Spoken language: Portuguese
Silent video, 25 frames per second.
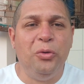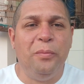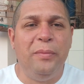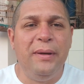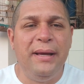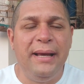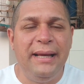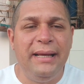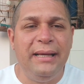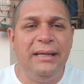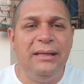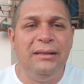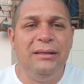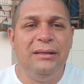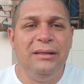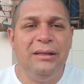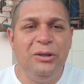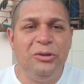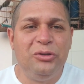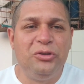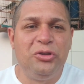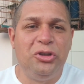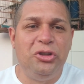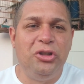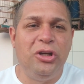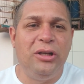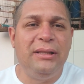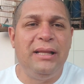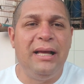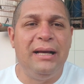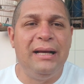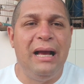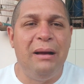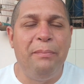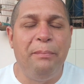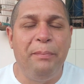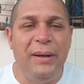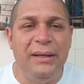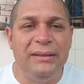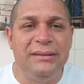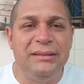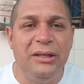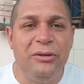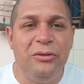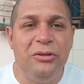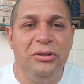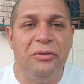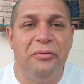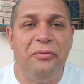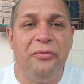bem? Eu sou JH
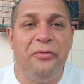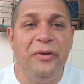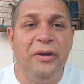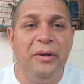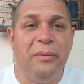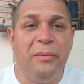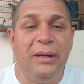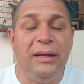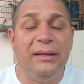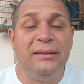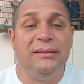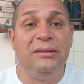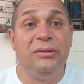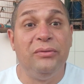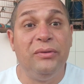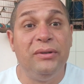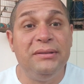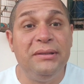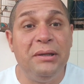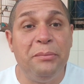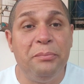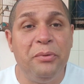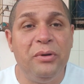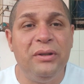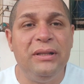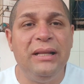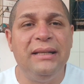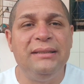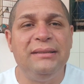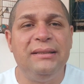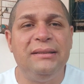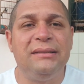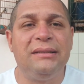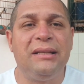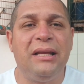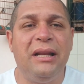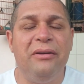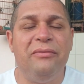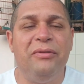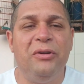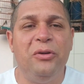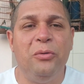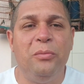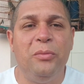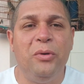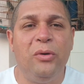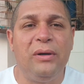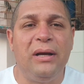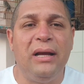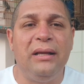Pássaro de Fibra. Se você puder, se inscreva
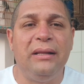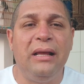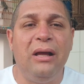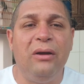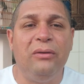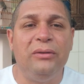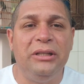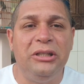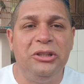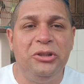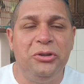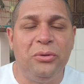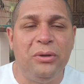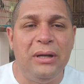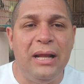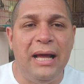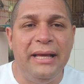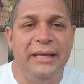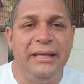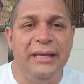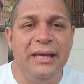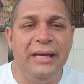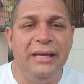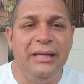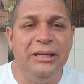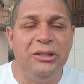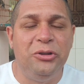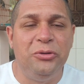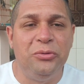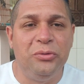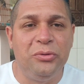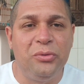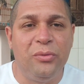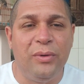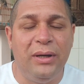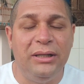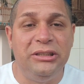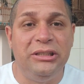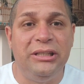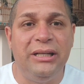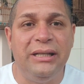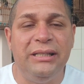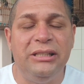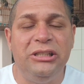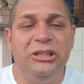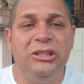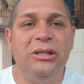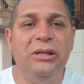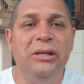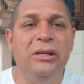no meu canal, deixa o like aí junto com a
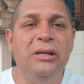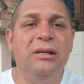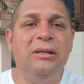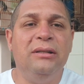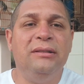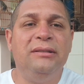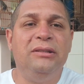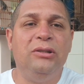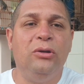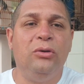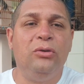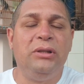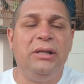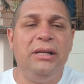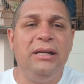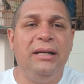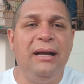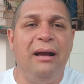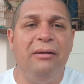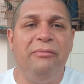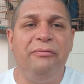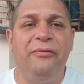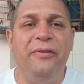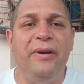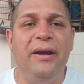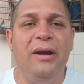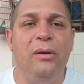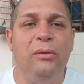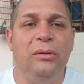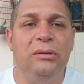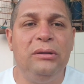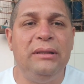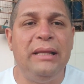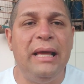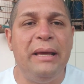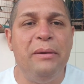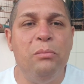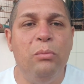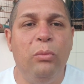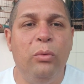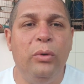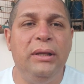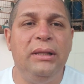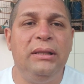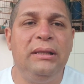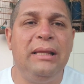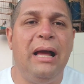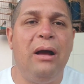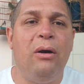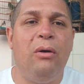gente. Seu trincaferro tem
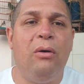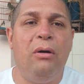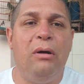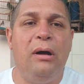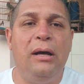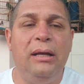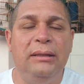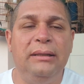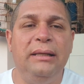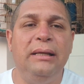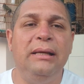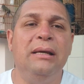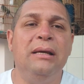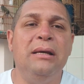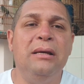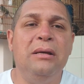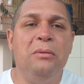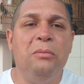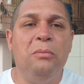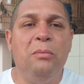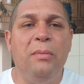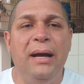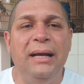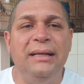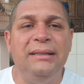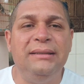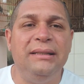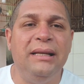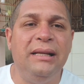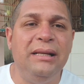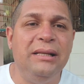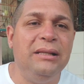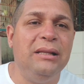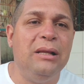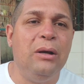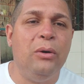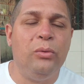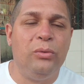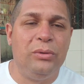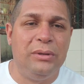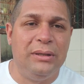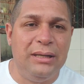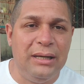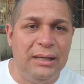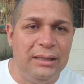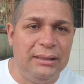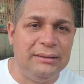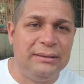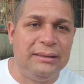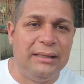muita ordem, mas ele não
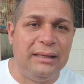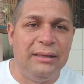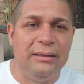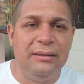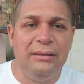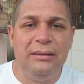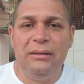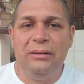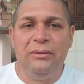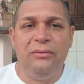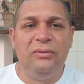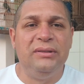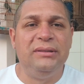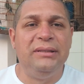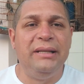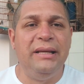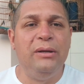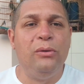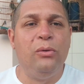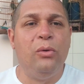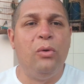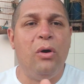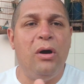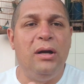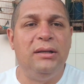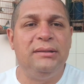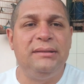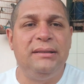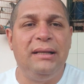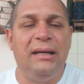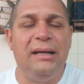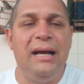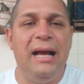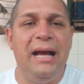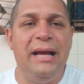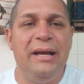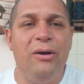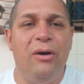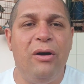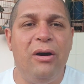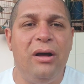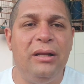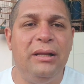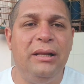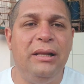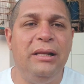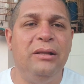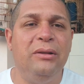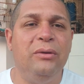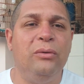canta. Você encosta a
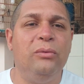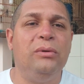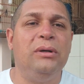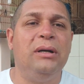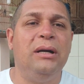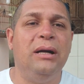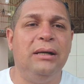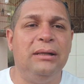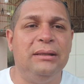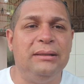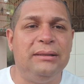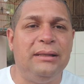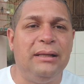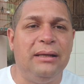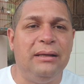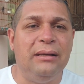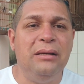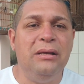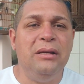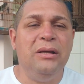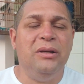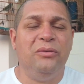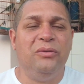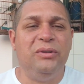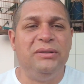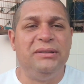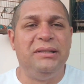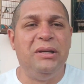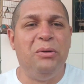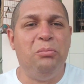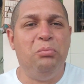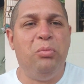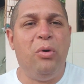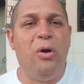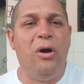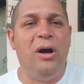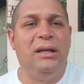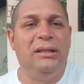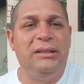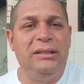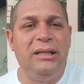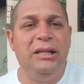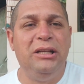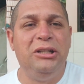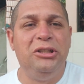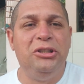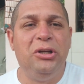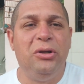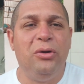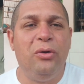gaiola, ele não canta. Você bota
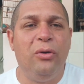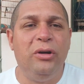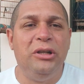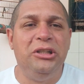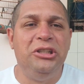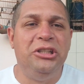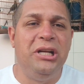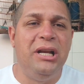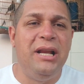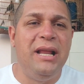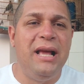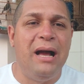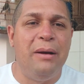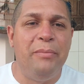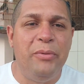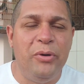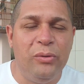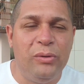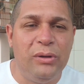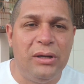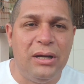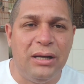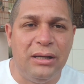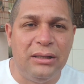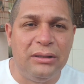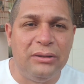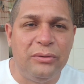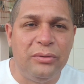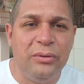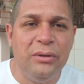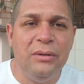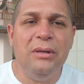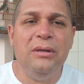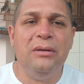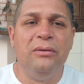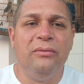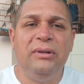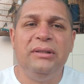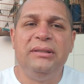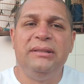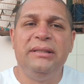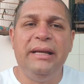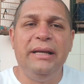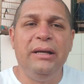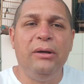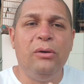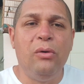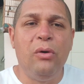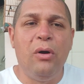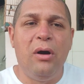ele de longe, ele abre o canto.
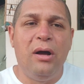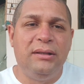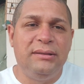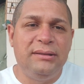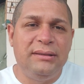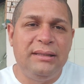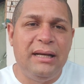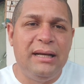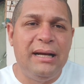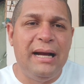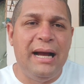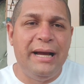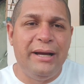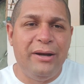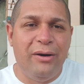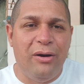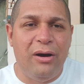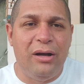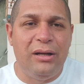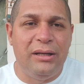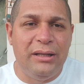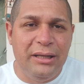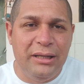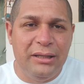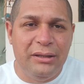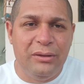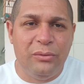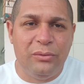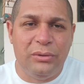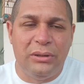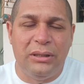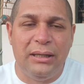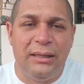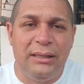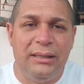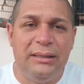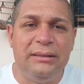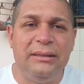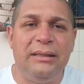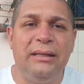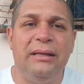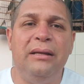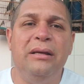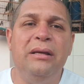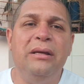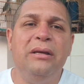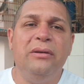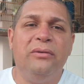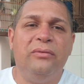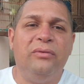Você encosta a gaiola, ele não
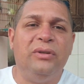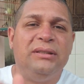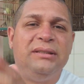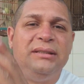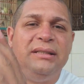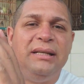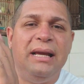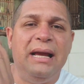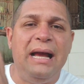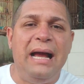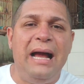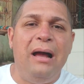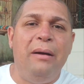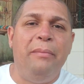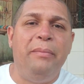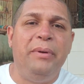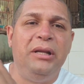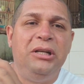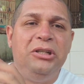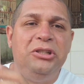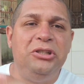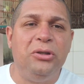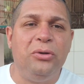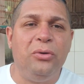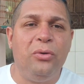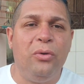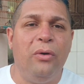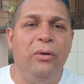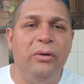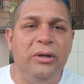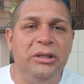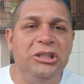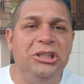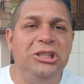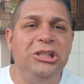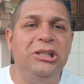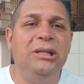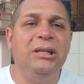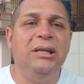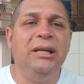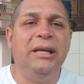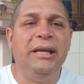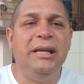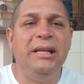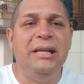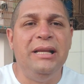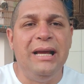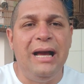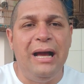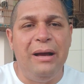canta. Você abre de longe,
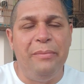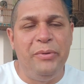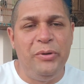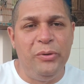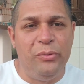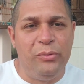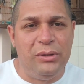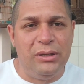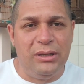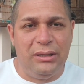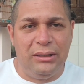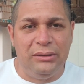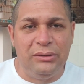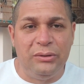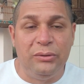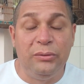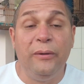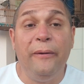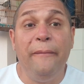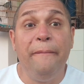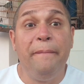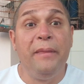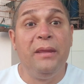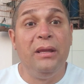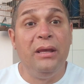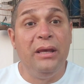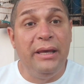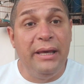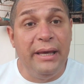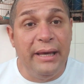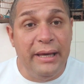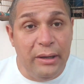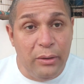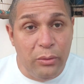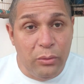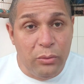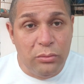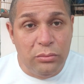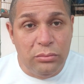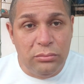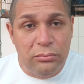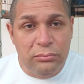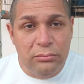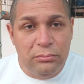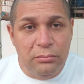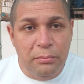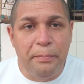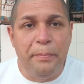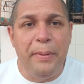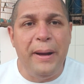ele abre o canto. Eu,
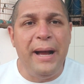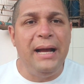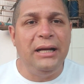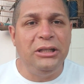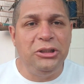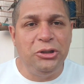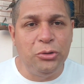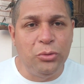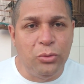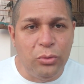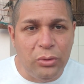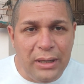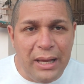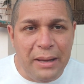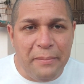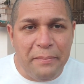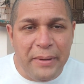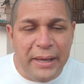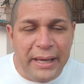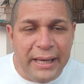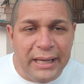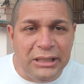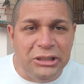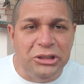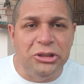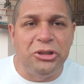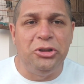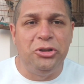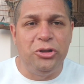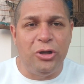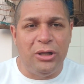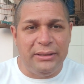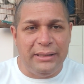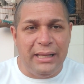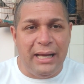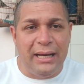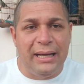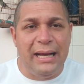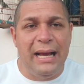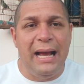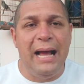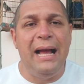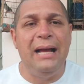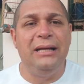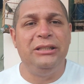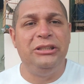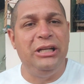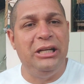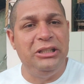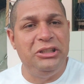particularmente,
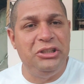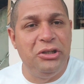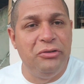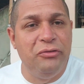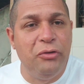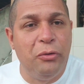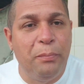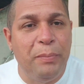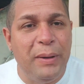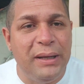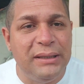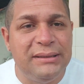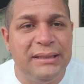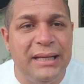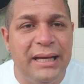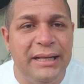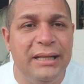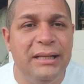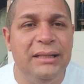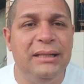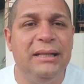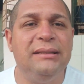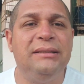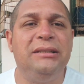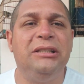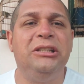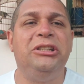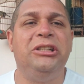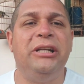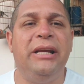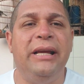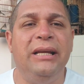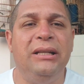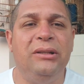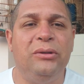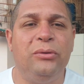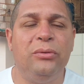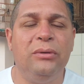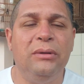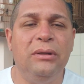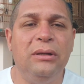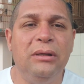JH, já tive um passarinho desse jeito.